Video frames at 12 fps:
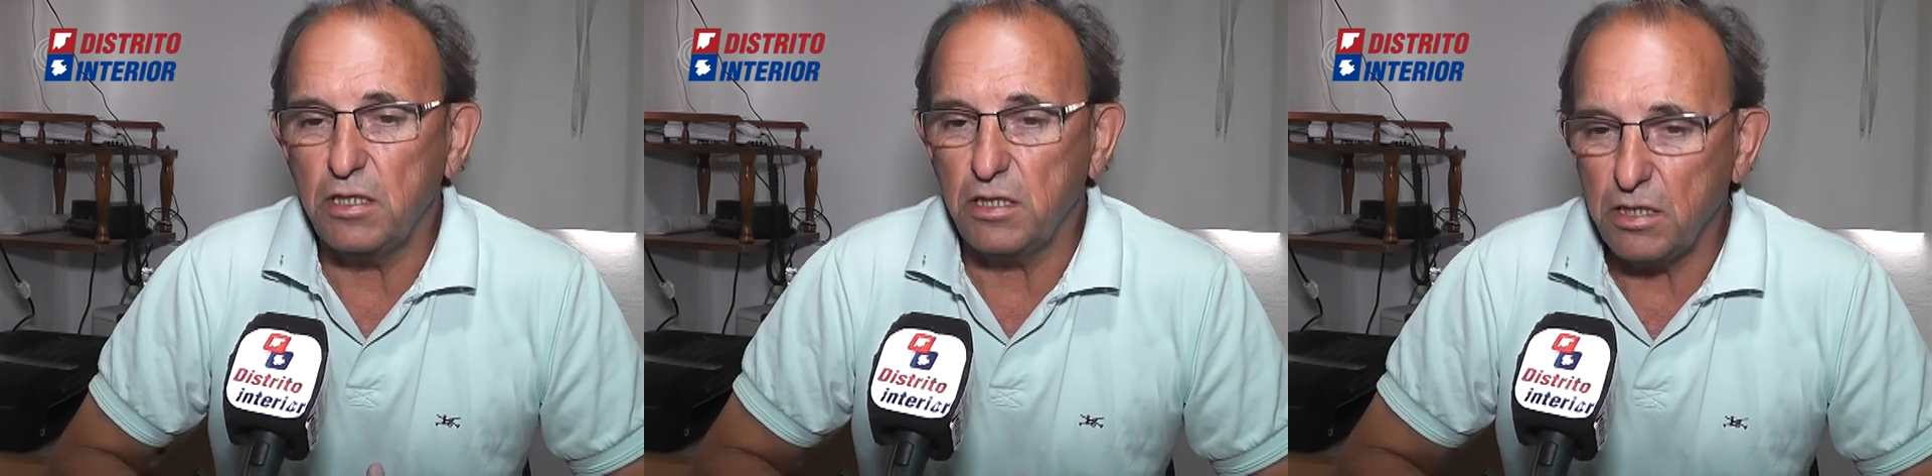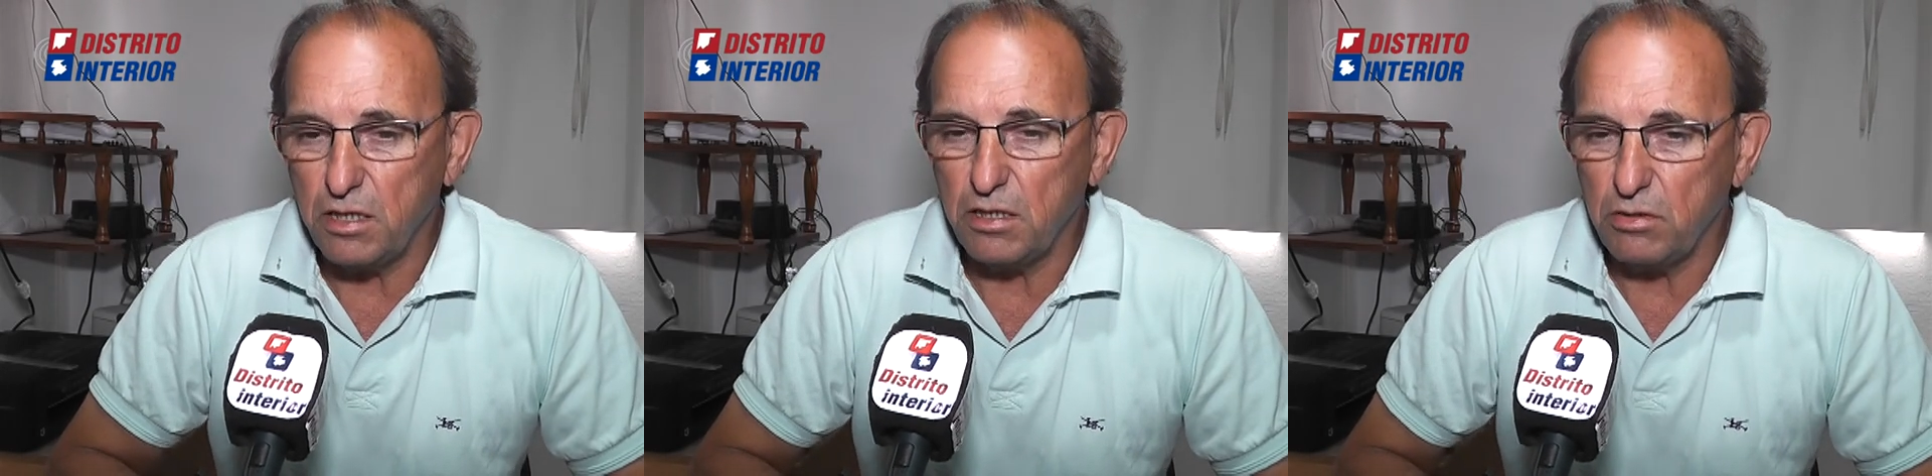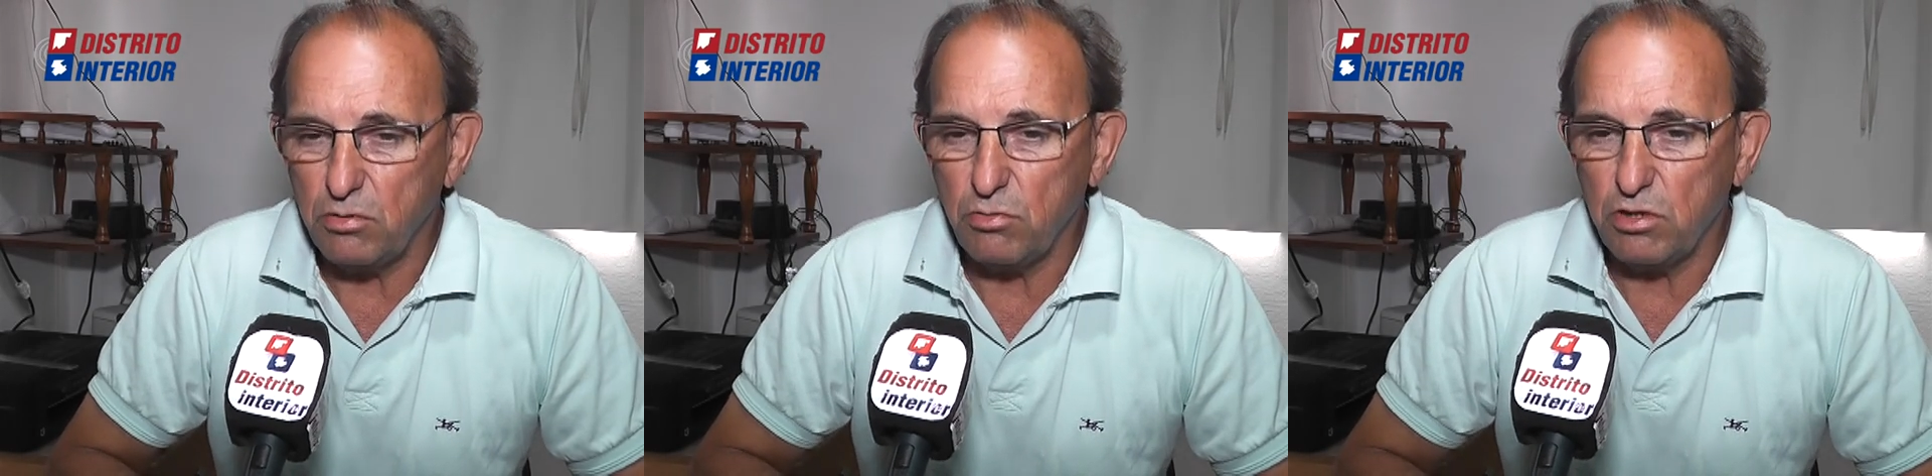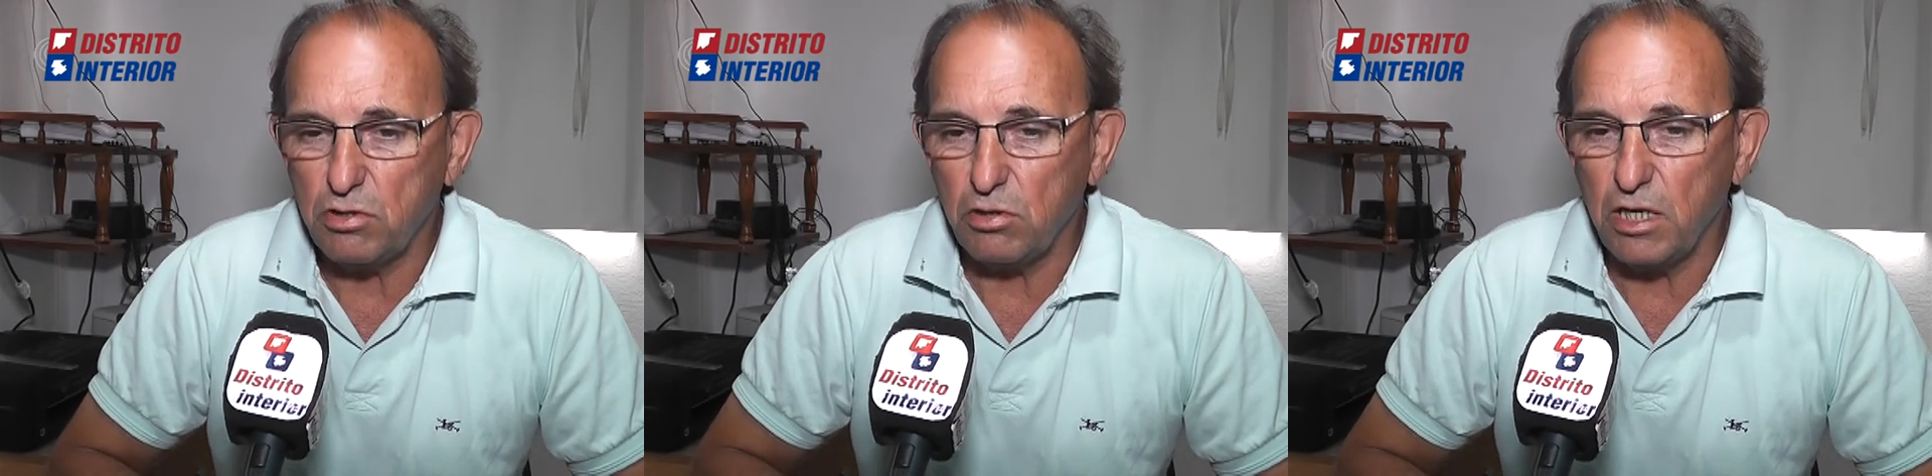desde
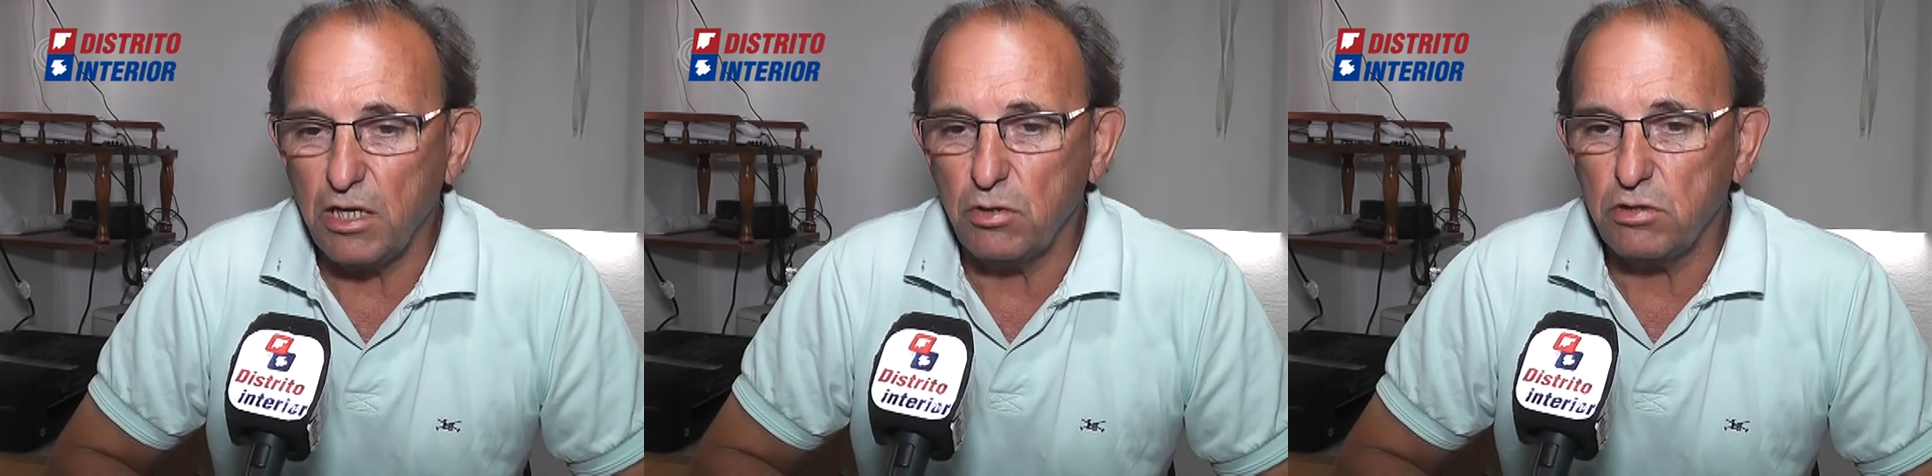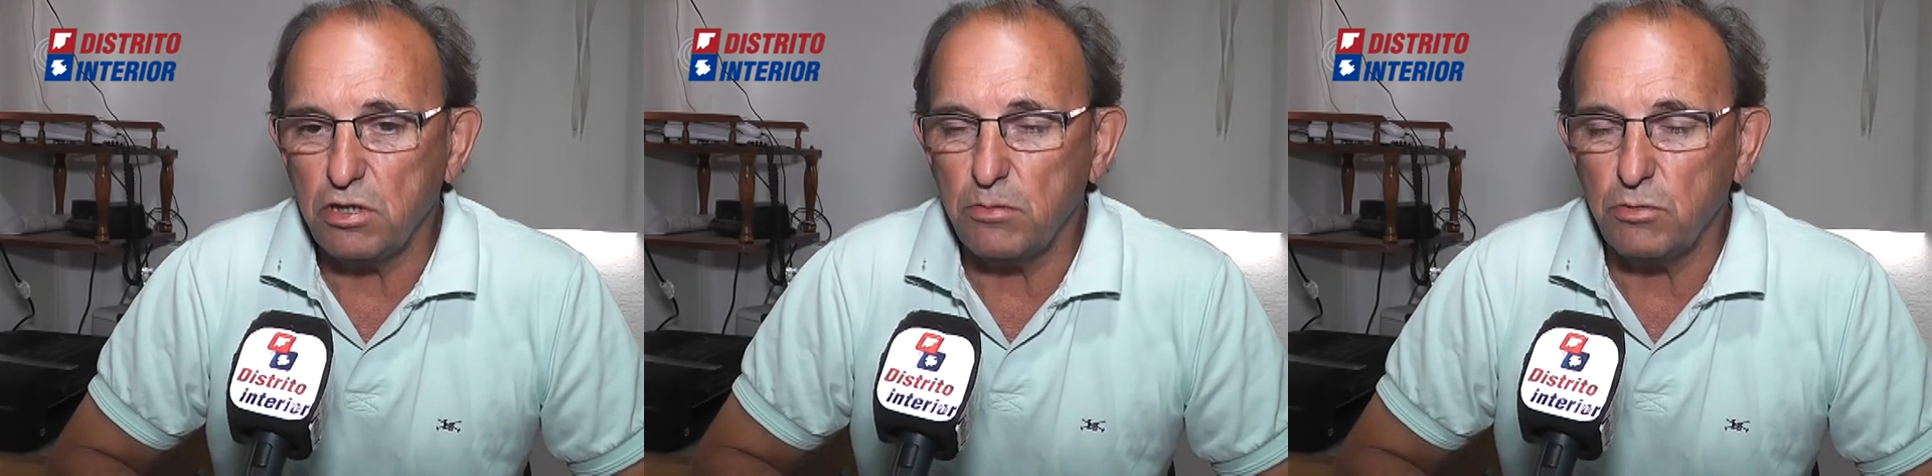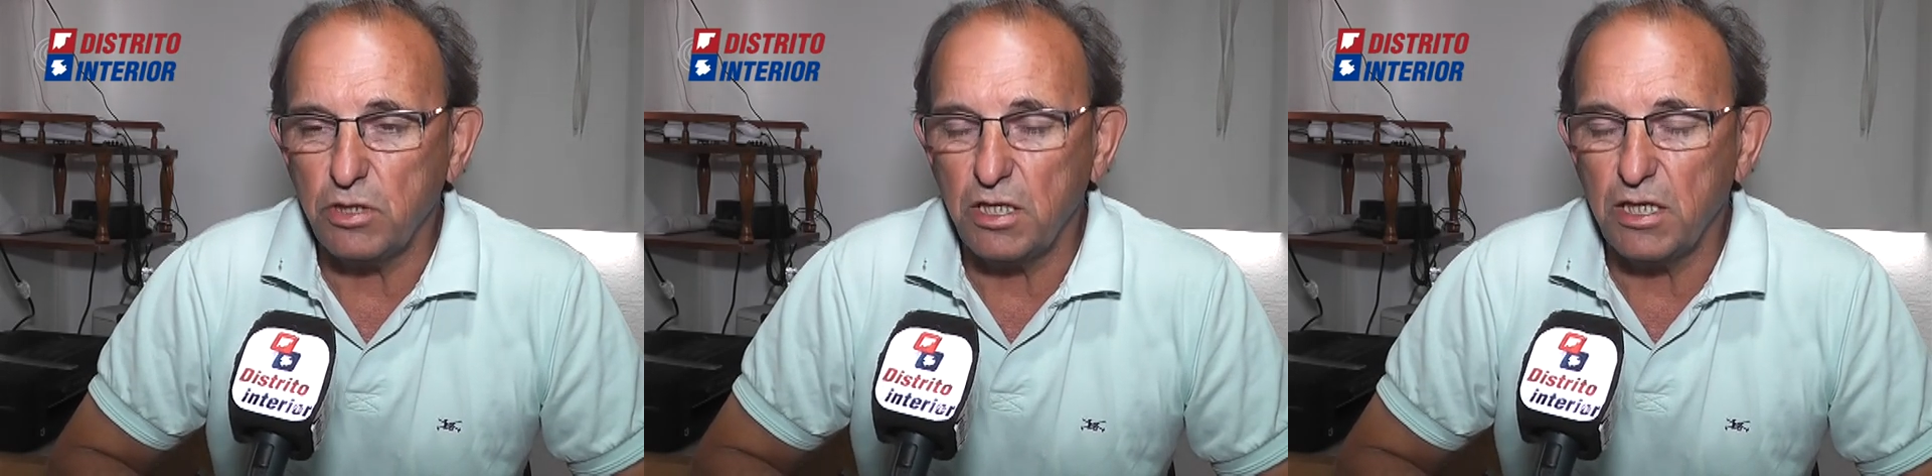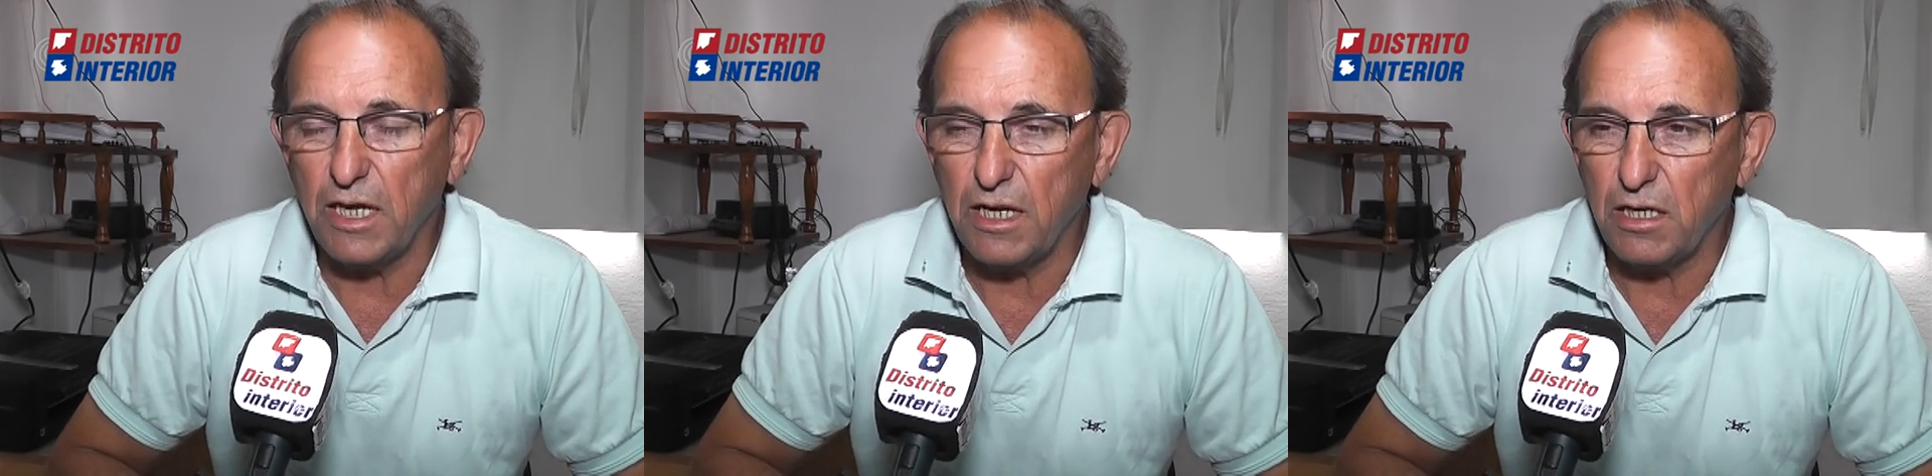nuestro lado tenemos
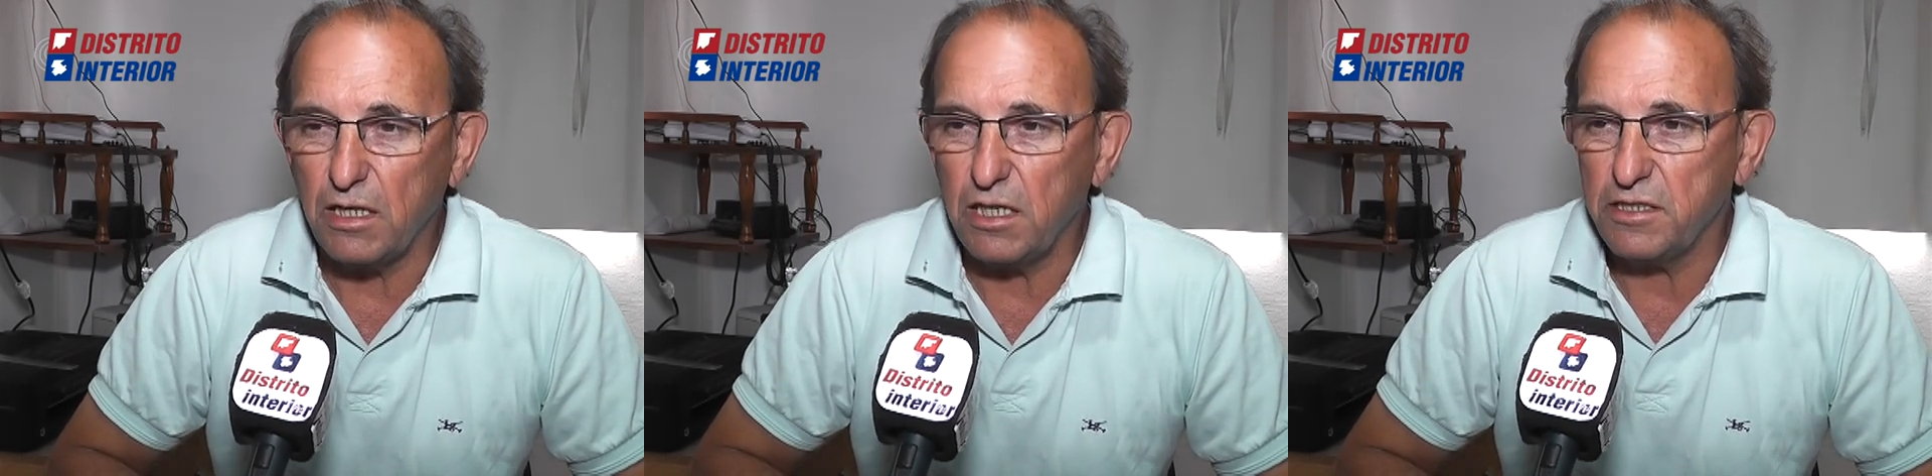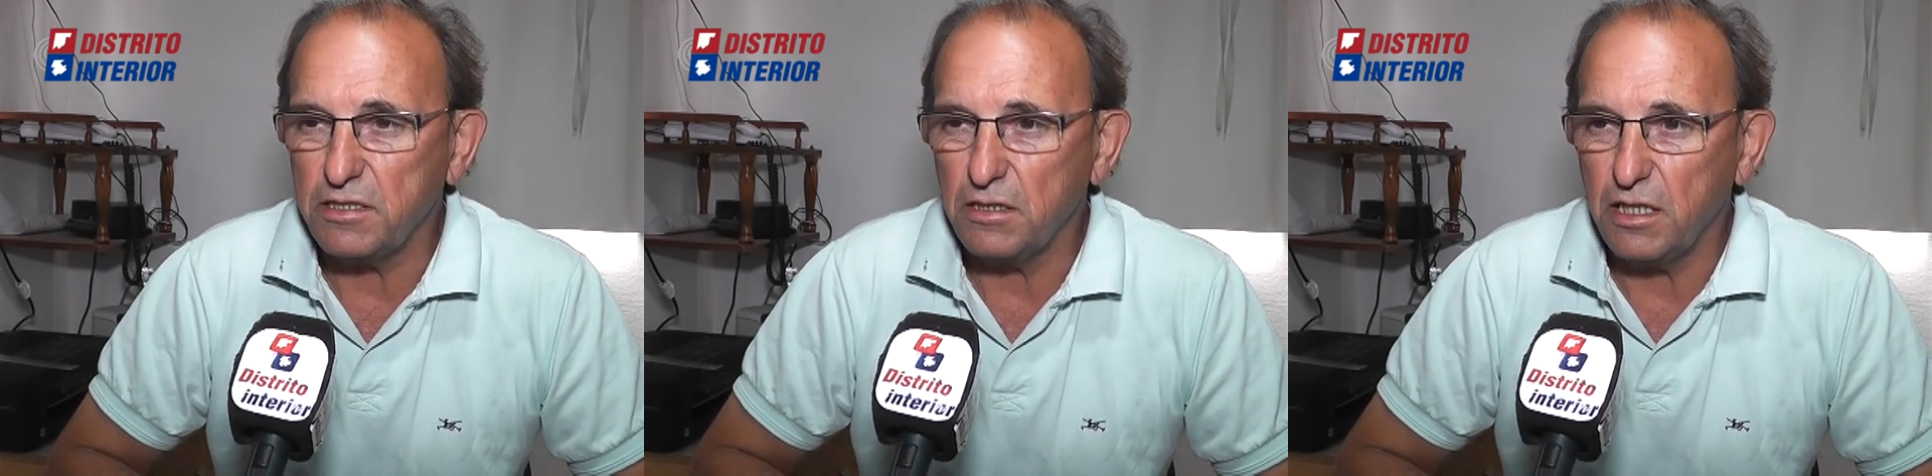que darle las,